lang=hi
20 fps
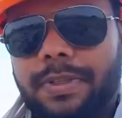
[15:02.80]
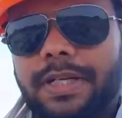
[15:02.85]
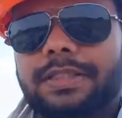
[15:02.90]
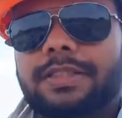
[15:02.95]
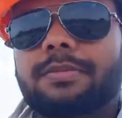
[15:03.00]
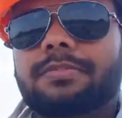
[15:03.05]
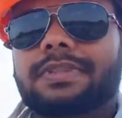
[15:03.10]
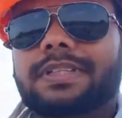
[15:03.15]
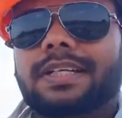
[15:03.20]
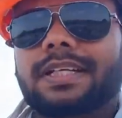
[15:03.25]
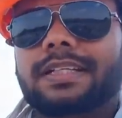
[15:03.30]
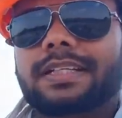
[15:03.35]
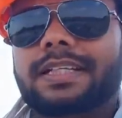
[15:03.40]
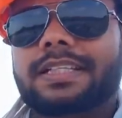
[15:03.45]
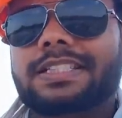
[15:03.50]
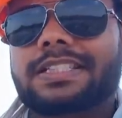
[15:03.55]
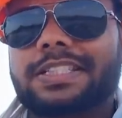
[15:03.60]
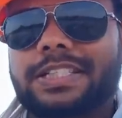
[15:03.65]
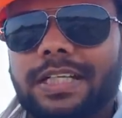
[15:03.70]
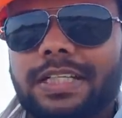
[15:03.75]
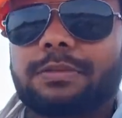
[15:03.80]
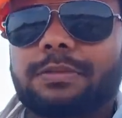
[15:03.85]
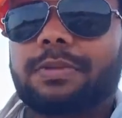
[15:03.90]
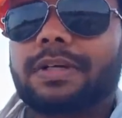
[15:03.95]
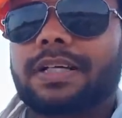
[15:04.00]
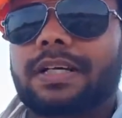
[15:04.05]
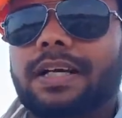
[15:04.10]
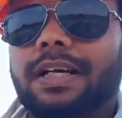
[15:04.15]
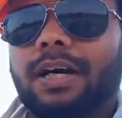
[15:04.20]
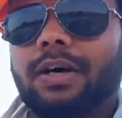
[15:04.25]
प्रथम तल के छत
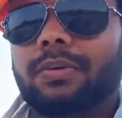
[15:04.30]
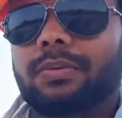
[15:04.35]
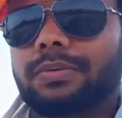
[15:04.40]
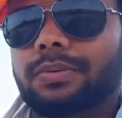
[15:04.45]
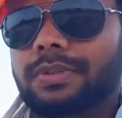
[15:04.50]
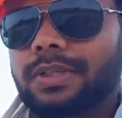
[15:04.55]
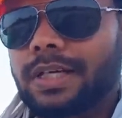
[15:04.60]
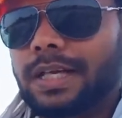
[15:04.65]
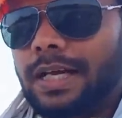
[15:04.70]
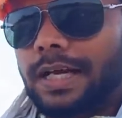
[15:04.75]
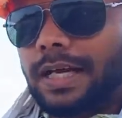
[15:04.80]
पर खड़ा हूँ